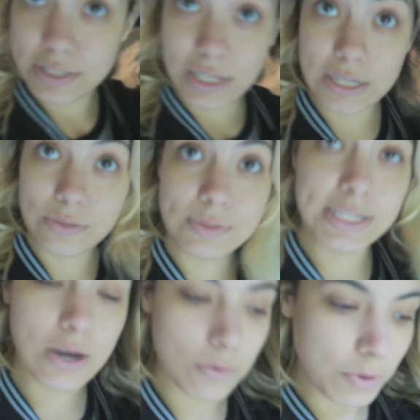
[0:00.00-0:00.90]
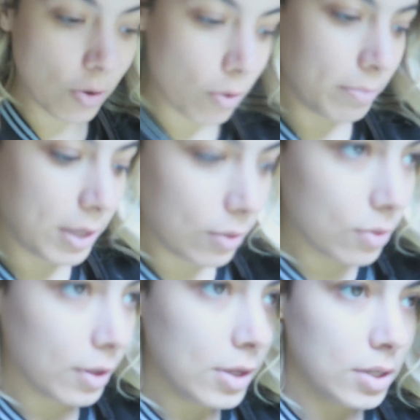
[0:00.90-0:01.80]
vocês um Se Arrume
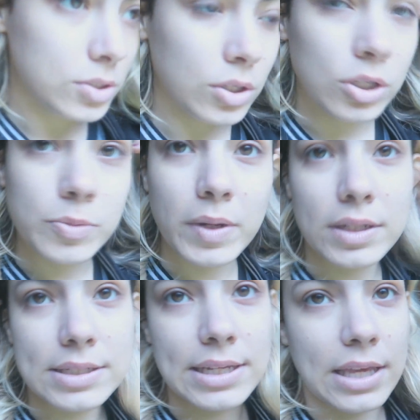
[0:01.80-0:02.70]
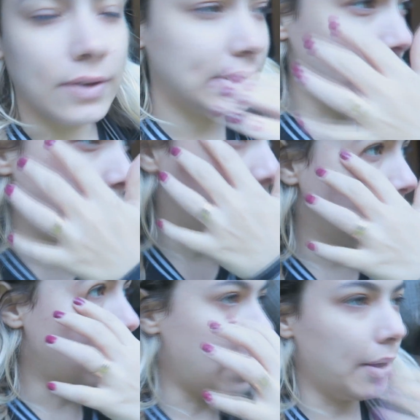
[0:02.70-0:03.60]
Comigo. Só tô esperando o Ezequiel que tá ali
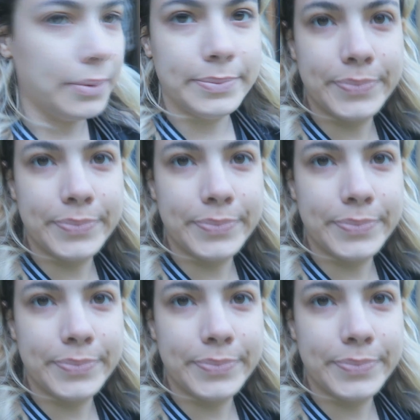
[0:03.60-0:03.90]
no carro.